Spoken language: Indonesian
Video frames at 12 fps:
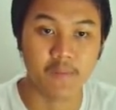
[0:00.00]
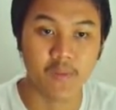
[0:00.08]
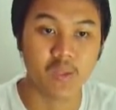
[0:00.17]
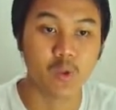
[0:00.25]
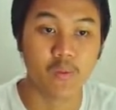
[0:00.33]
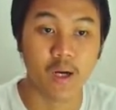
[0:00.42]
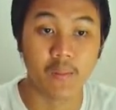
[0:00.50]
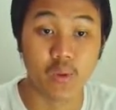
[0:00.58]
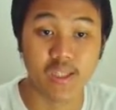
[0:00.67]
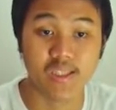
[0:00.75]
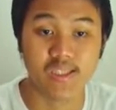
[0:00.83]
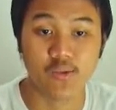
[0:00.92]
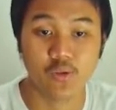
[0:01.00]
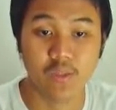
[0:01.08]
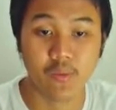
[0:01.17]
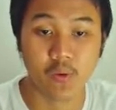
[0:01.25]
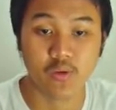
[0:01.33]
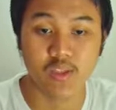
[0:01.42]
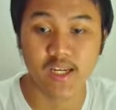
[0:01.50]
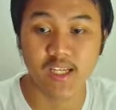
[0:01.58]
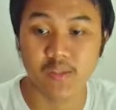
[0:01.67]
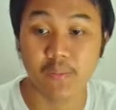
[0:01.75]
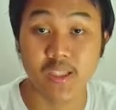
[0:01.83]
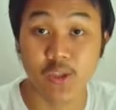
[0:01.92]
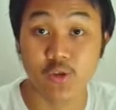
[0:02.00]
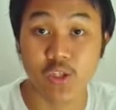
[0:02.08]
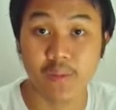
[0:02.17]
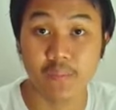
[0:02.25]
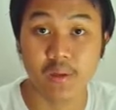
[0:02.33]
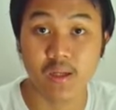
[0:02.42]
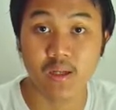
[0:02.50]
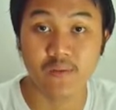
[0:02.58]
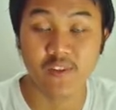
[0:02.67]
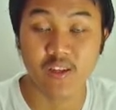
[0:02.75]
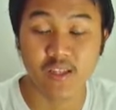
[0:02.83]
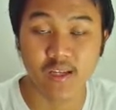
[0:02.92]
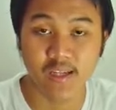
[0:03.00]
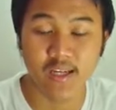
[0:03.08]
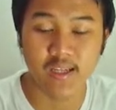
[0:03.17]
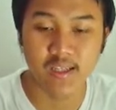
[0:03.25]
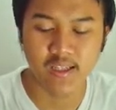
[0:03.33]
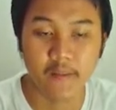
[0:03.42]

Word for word: Ini merupakan potensi juga menurut saya, seperti itu cara filternya.